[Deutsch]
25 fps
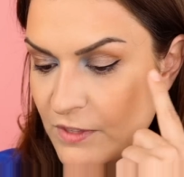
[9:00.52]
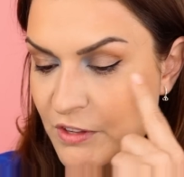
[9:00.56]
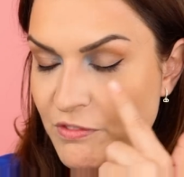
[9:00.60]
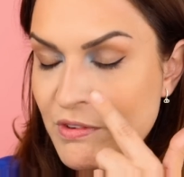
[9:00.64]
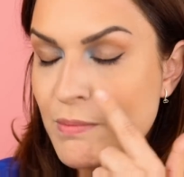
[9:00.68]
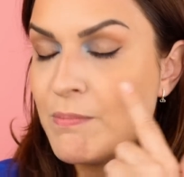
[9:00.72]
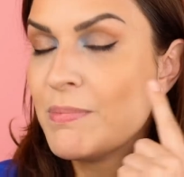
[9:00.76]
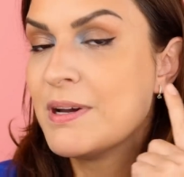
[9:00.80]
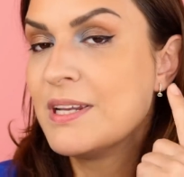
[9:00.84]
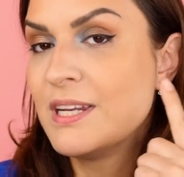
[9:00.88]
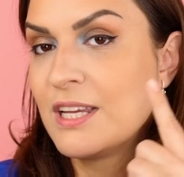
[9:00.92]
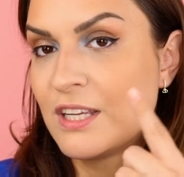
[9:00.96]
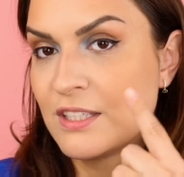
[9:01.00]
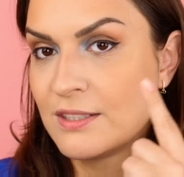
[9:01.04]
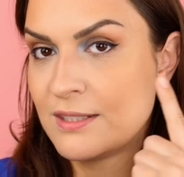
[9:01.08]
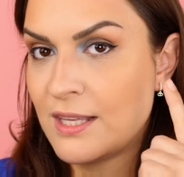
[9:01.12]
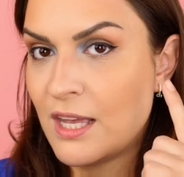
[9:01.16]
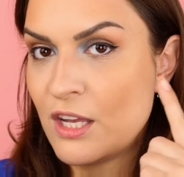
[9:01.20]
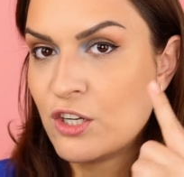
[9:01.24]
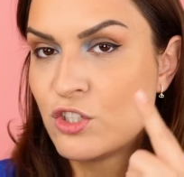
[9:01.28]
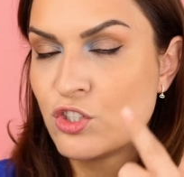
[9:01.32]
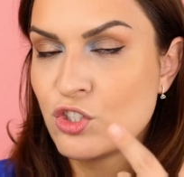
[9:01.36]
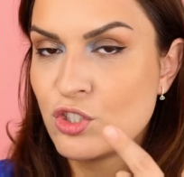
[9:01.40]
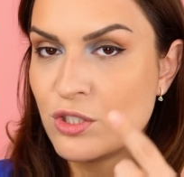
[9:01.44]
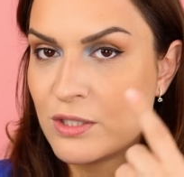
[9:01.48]

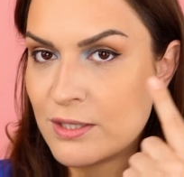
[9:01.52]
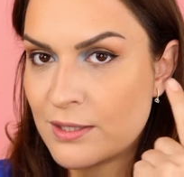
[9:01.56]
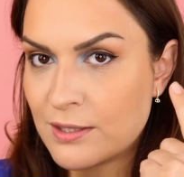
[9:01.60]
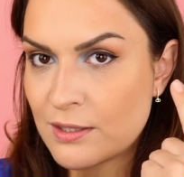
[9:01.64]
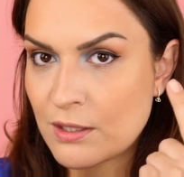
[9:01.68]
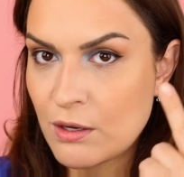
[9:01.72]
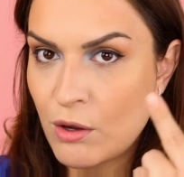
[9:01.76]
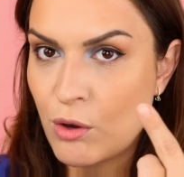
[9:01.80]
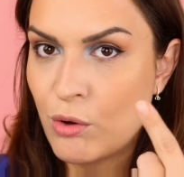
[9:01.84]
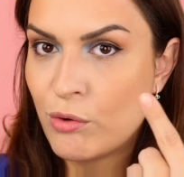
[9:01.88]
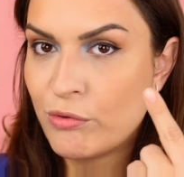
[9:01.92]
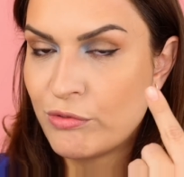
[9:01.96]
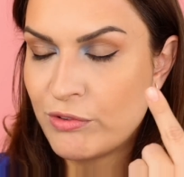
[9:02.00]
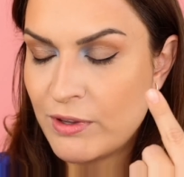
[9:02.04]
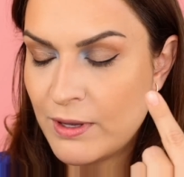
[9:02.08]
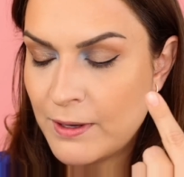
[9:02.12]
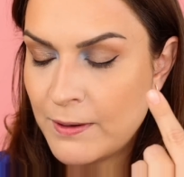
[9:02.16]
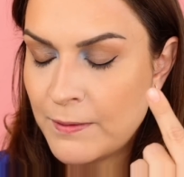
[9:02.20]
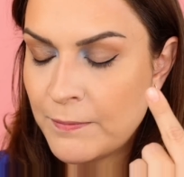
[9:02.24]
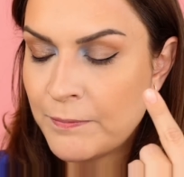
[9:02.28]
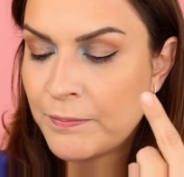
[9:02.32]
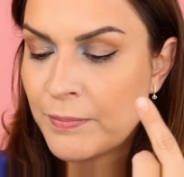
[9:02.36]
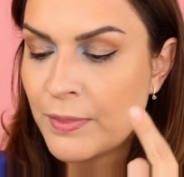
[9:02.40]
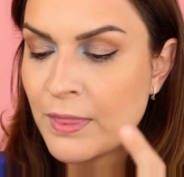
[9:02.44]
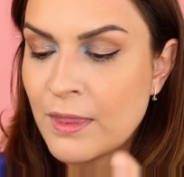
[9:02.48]
Wimpern-Extensions drauf, ja.